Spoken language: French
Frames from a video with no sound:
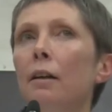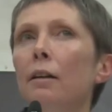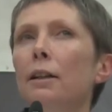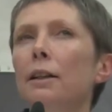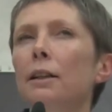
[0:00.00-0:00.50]

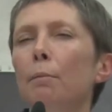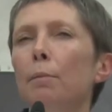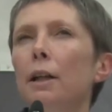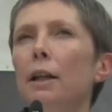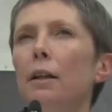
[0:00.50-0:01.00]
euh, qui
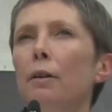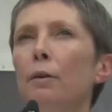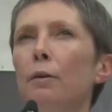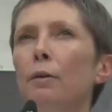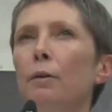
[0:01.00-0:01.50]
s'appelait
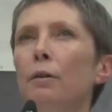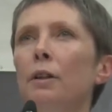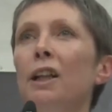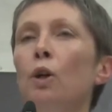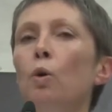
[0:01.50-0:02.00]

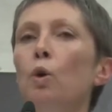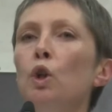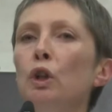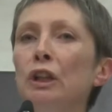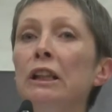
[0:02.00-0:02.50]

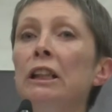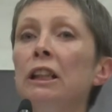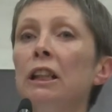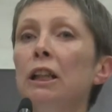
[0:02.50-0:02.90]
Négrologie,